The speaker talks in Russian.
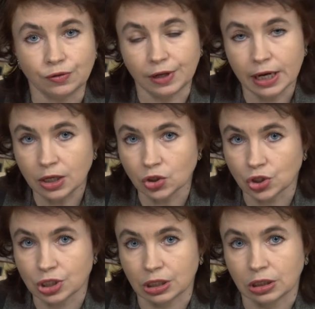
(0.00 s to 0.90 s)

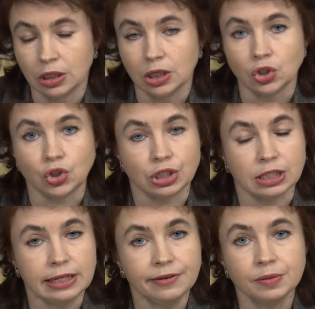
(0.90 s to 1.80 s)
являешься
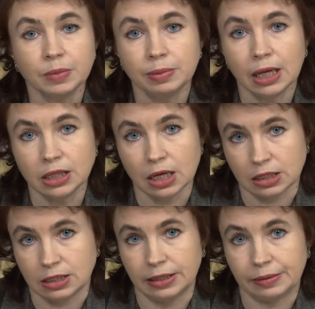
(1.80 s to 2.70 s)
счастливым
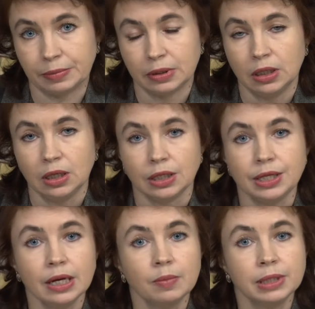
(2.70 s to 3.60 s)
обладателем
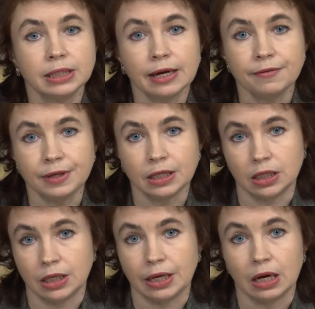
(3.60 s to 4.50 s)

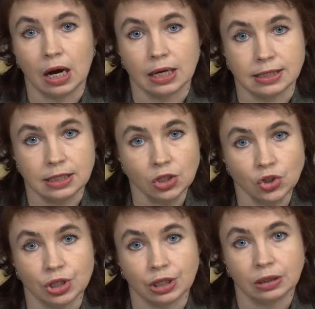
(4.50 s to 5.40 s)
необыкновенной
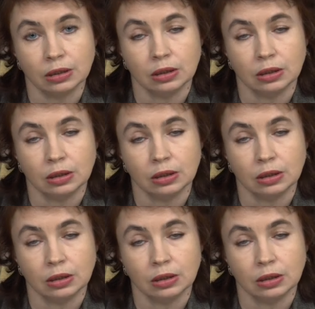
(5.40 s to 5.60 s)
одежды,